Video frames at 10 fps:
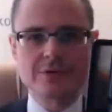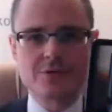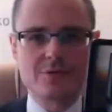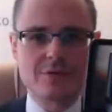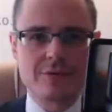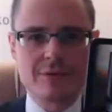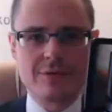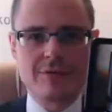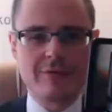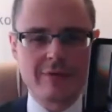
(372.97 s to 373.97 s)
что
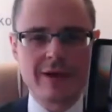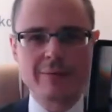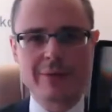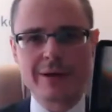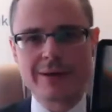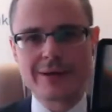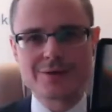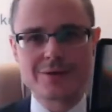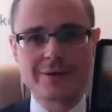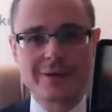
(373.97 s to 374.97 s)
офлайн
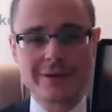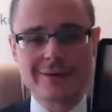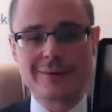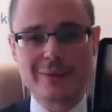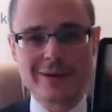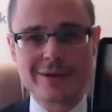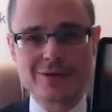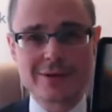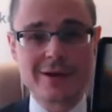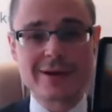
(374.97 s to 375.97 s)
продажи это продажи
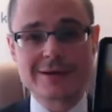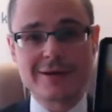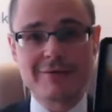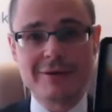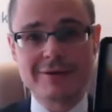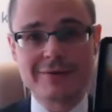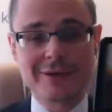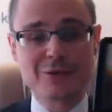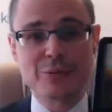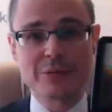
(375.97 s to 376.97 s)
для экстравертов,
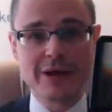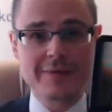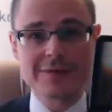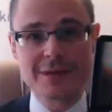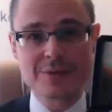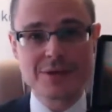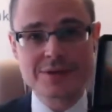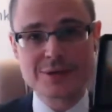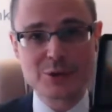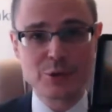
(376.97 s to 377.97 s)
которым нравится
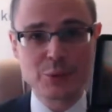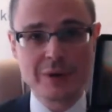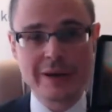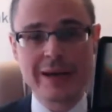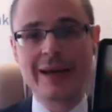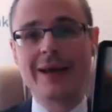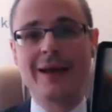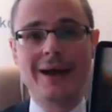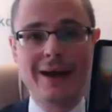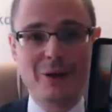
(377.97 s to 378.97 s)
общаться с людьми,
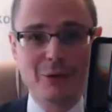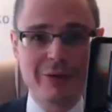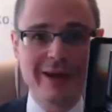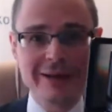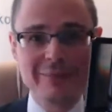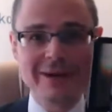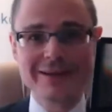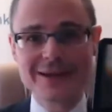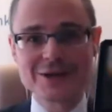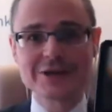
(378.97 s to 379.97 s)
а онлайн
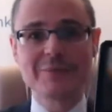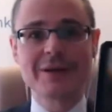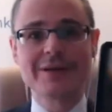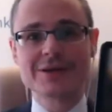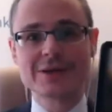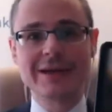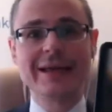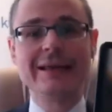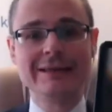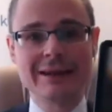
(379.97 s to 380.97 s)
продажи это продажи для
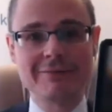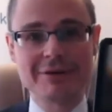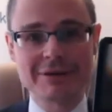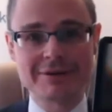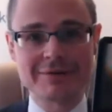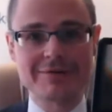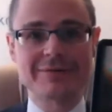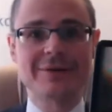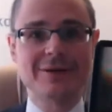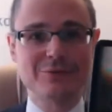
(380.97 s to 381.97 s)
интровертов,
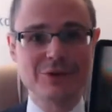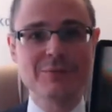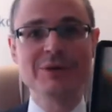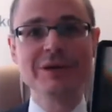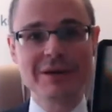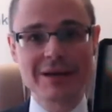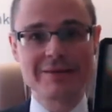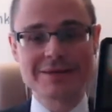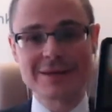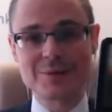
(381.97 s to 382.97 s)
которым не
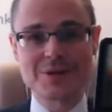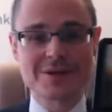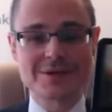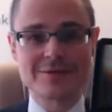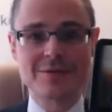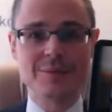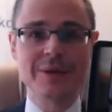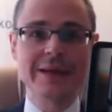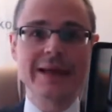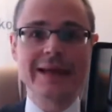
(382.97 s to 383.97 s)
нравится общаться с
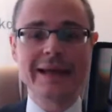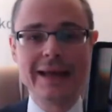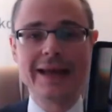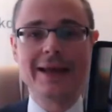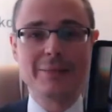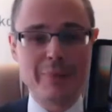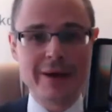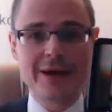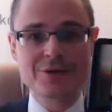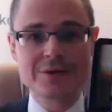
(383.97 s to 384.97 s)
людьми, и они
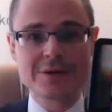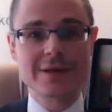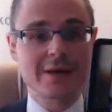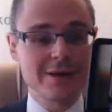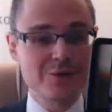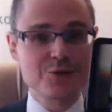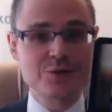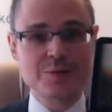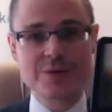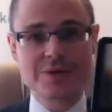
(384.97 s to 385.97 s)
прячутся иногда очень Им
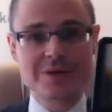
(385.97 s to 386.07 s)
нужна